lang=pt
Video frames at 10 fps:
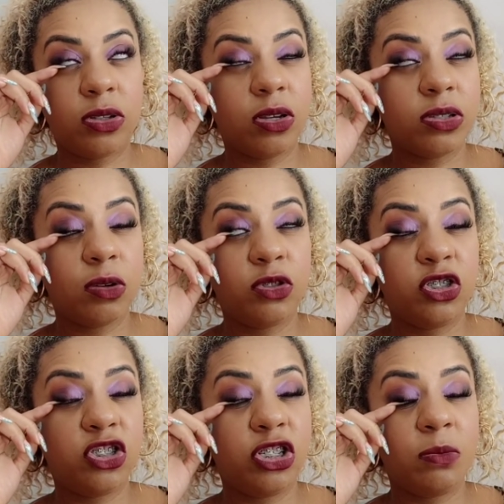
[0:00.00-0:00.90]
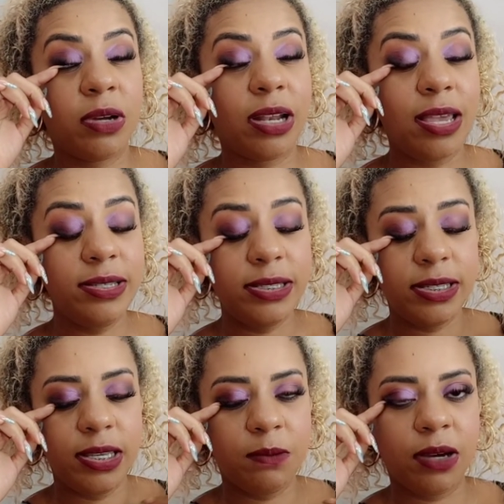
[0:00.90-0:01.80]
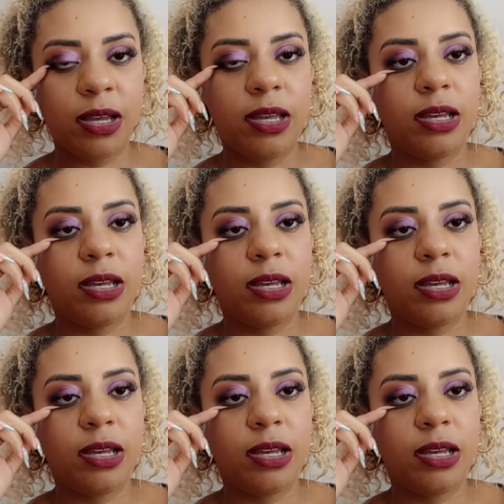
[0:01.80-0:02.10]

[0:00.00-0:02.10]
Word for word: nossa autoestima lá em cima,